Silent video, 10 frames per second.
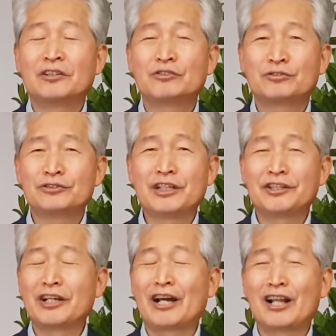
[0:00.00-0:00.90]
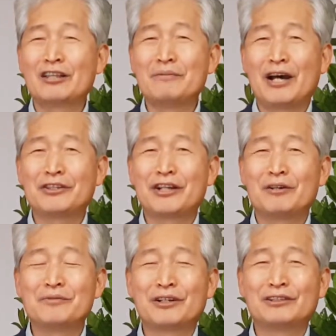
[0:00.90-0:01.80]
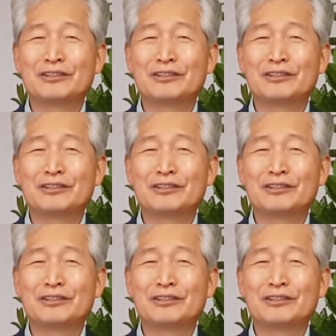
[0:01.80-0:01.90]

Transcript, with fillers: 죽은 자들이 하나님의 아들의 음성을